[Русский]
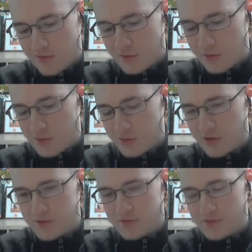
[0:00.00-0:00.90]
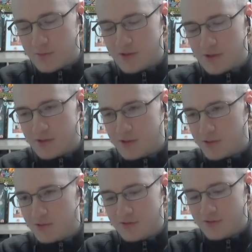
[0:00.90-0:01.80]
Гурдас сам сказал, что
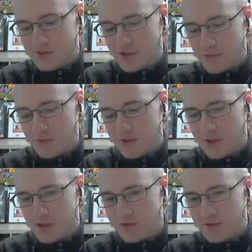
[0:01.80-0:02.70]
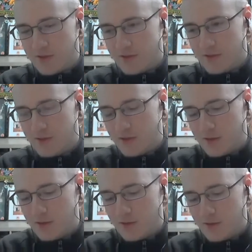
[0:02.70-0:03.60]
он с самого детства
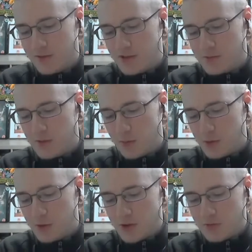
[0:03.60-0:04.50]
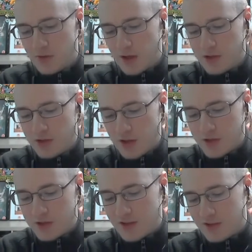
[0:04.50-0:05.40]
не спит больше, чем 3-4
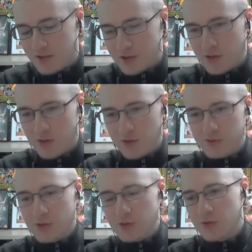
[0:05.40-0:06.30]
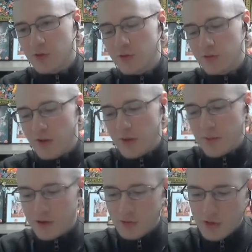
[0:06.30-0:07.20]
часа. То есть он все, все
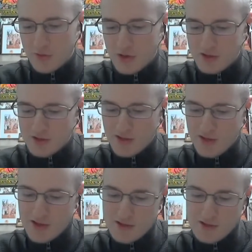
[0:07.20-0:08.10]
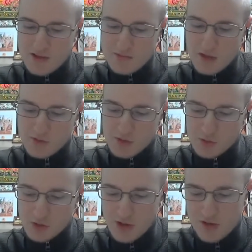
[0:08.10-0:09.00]
время, которое у него есть, занимает в
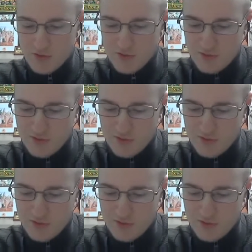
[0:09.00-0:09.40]
служении.